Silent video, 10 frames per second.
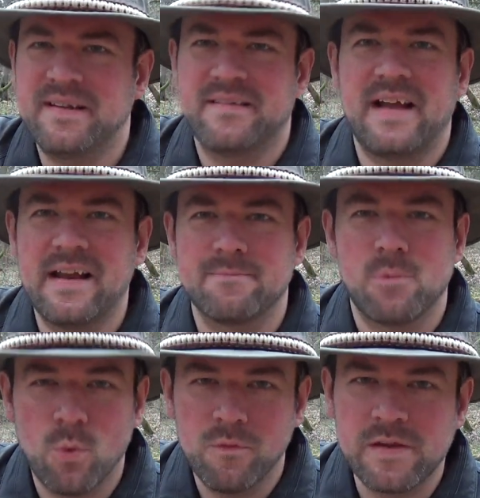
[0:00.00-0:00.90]
Das sind alles
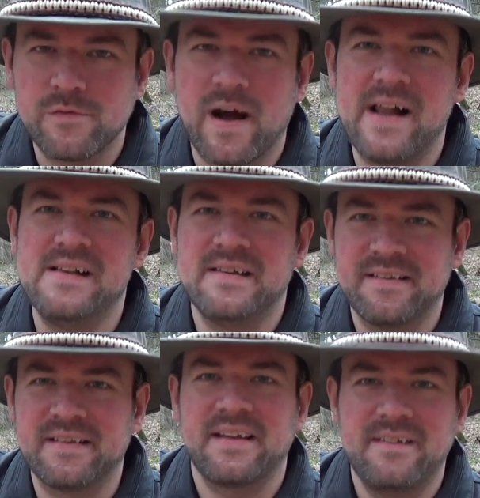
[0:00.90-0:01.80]
Profi-Fallen, die
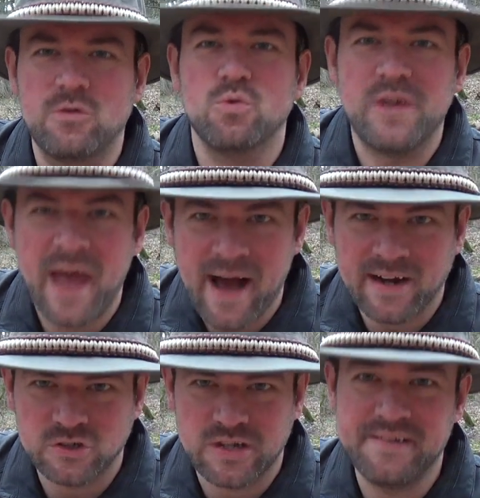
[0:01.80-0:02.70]
sind richtig gut
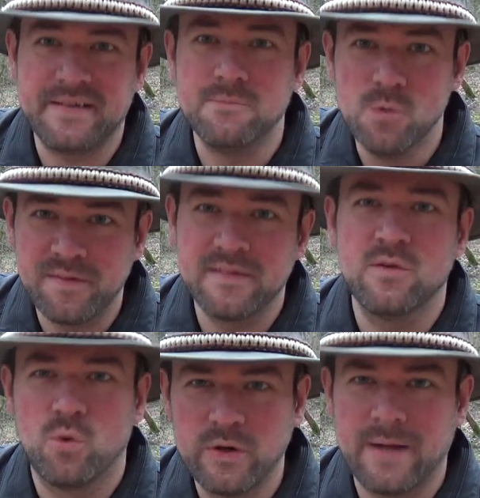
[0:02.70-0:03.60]
hergestellt, die
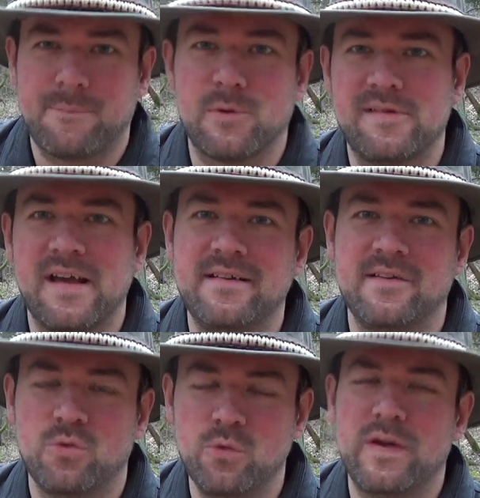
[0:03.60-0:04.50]
müssen
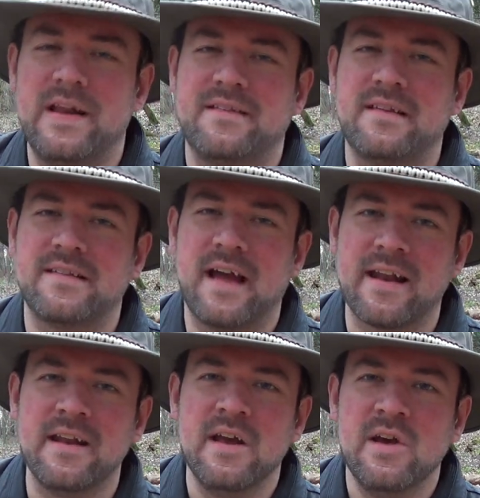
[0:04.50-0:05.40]
hundertprozentig zuverlässig sein